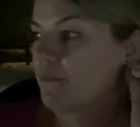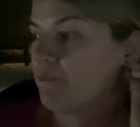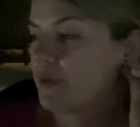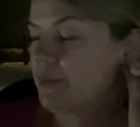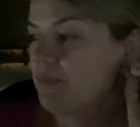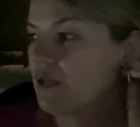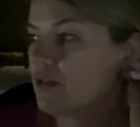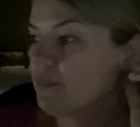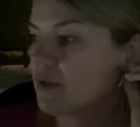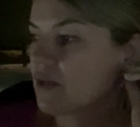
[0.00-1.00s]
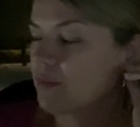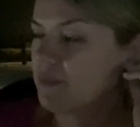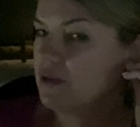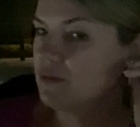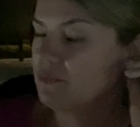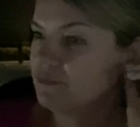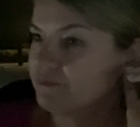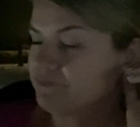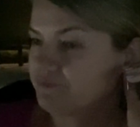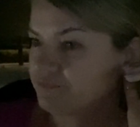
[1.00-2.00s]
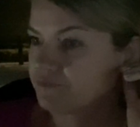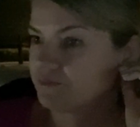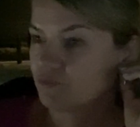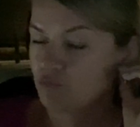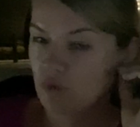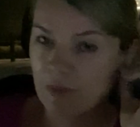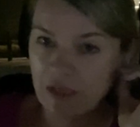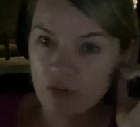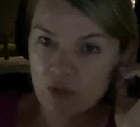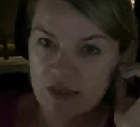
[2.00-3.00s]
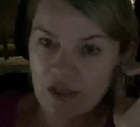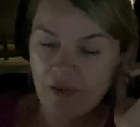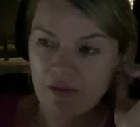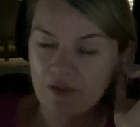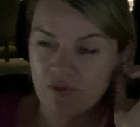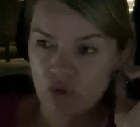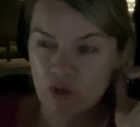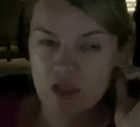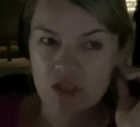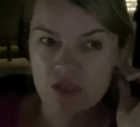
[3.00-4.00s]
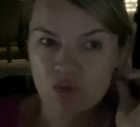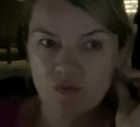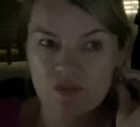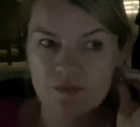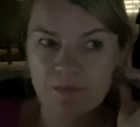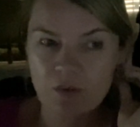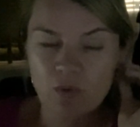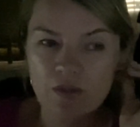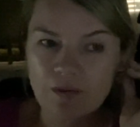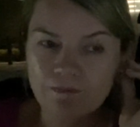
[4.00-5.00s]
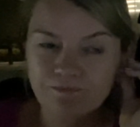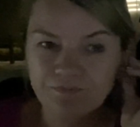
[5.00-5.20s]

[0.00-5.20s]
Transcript: Примерно мы как бы, мы малину оставили, все, наша совесть спокойна.